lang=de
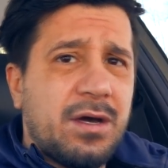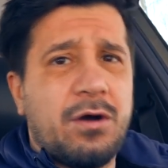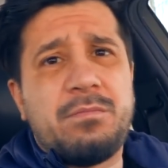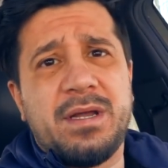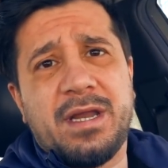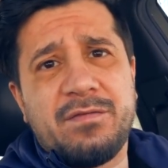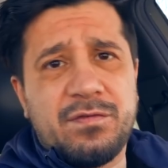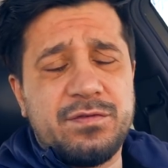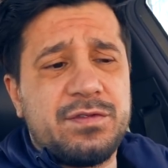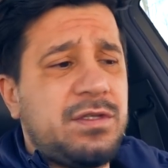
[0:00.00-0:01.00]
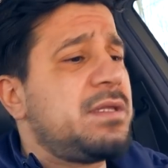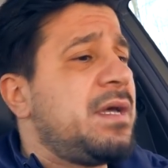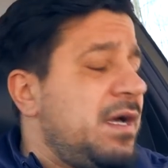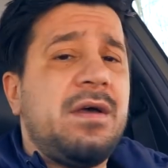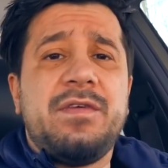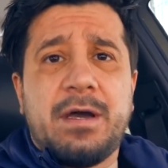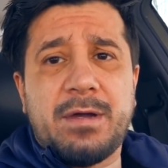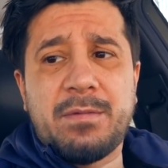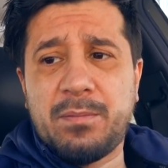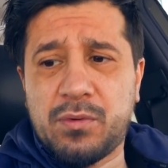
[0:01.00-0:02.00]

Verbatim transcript: ob mein Navi funktioniert. Wir haben einmal